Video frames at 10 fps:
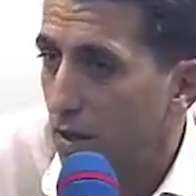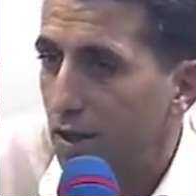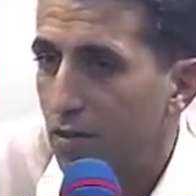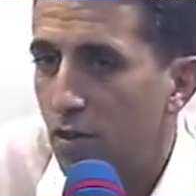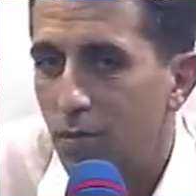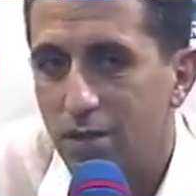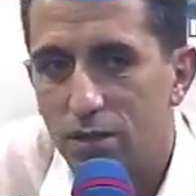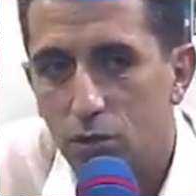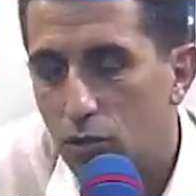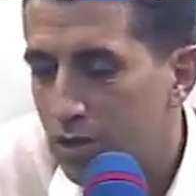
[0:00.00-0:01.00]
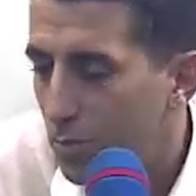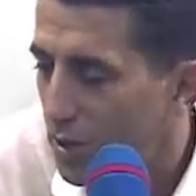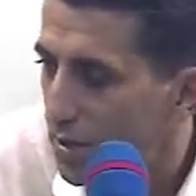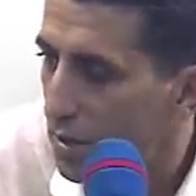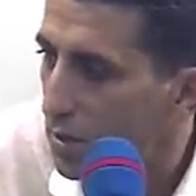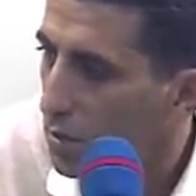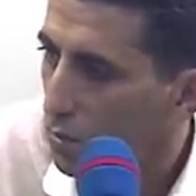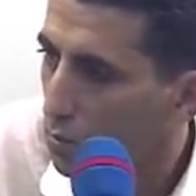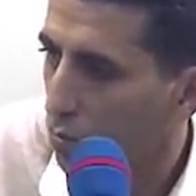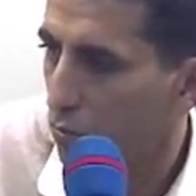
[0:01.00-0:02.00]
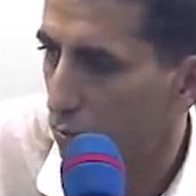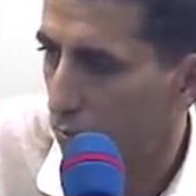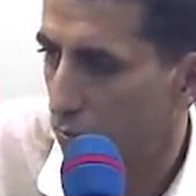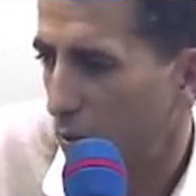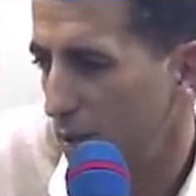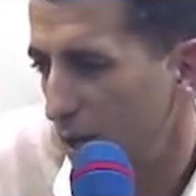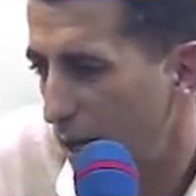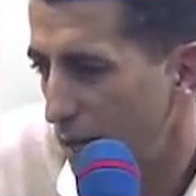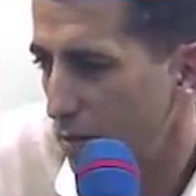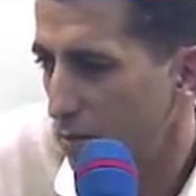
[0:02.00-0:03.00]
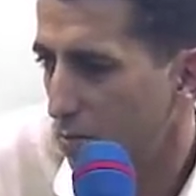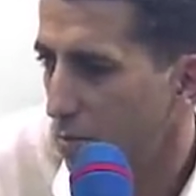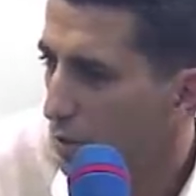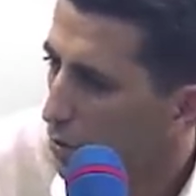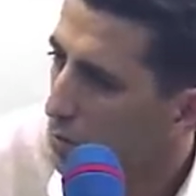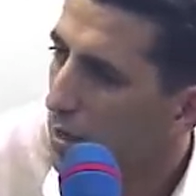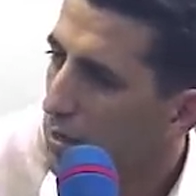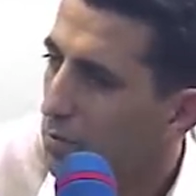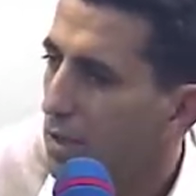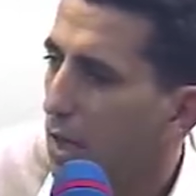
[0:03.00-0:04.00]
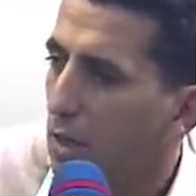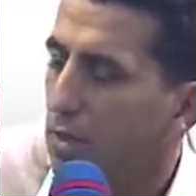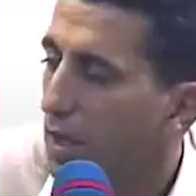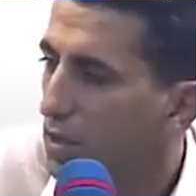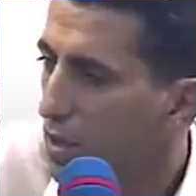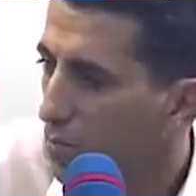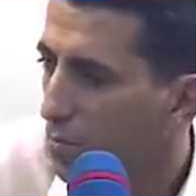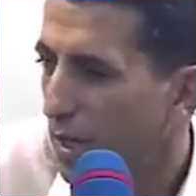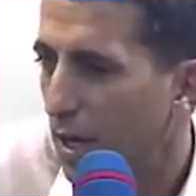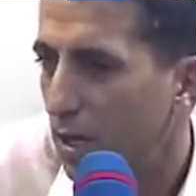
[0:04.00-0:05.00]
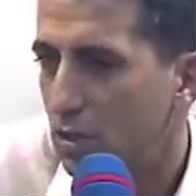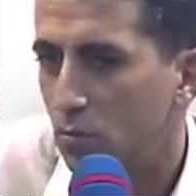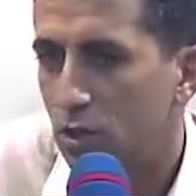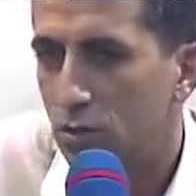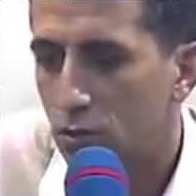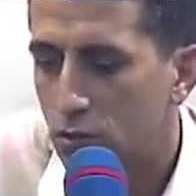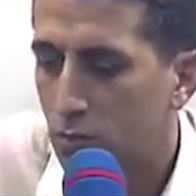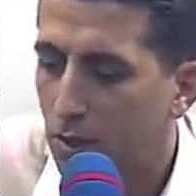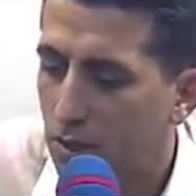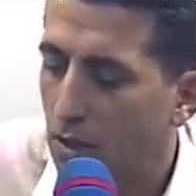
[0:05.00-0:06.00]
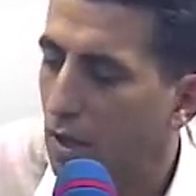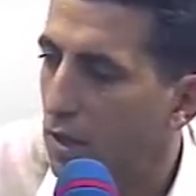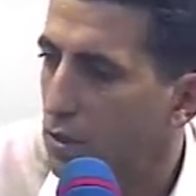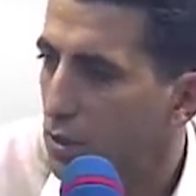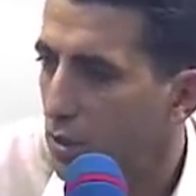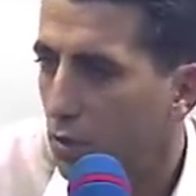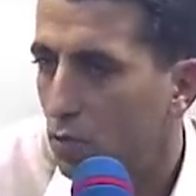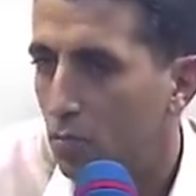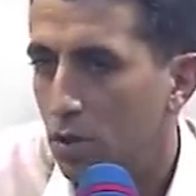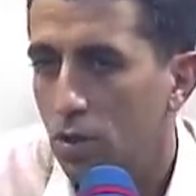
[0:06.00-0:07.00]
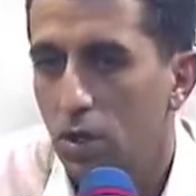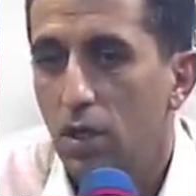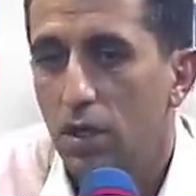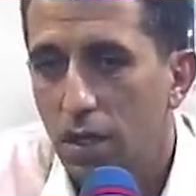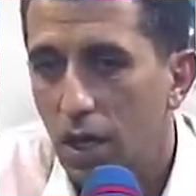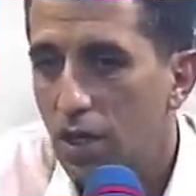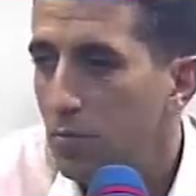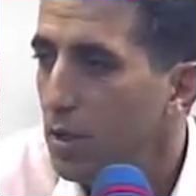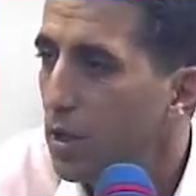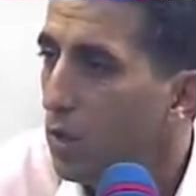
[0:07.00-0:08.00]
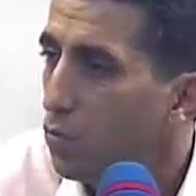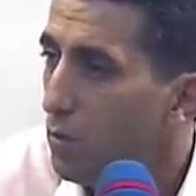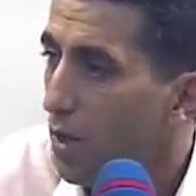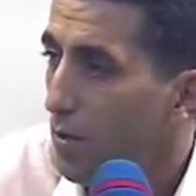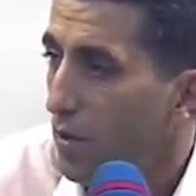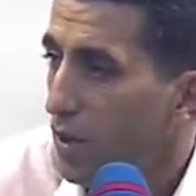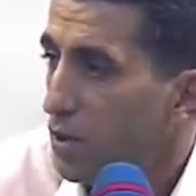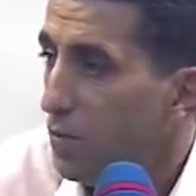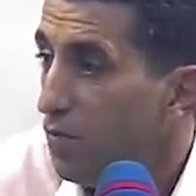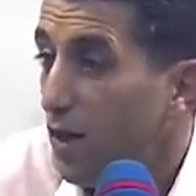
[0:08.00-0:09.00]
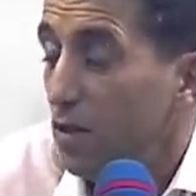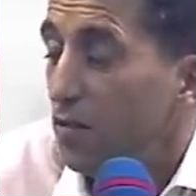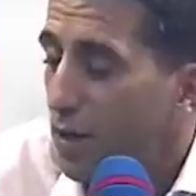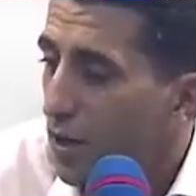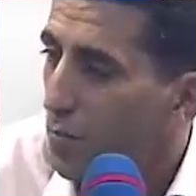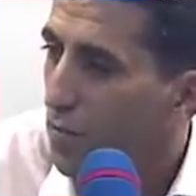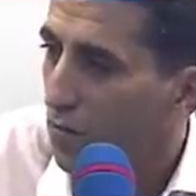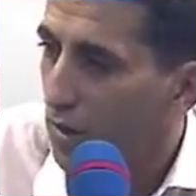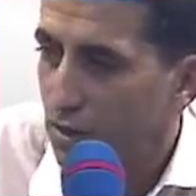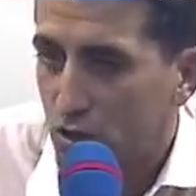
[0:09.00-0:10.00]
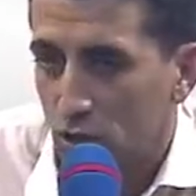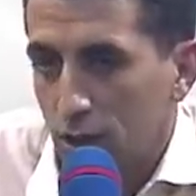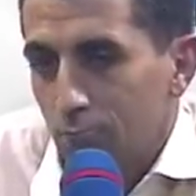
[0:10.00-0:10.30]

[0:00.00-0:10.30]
اذا كان ثم ديزيرور دابريسياسيون نقولوا معناتها عادي معناتها بتاع تقييم بتاع حاجه واحد غلط سبحان الله جينا اليوم نقيم اللي كون الملاعب هذا نجم ينفعني في الاخر ما ينفعنيش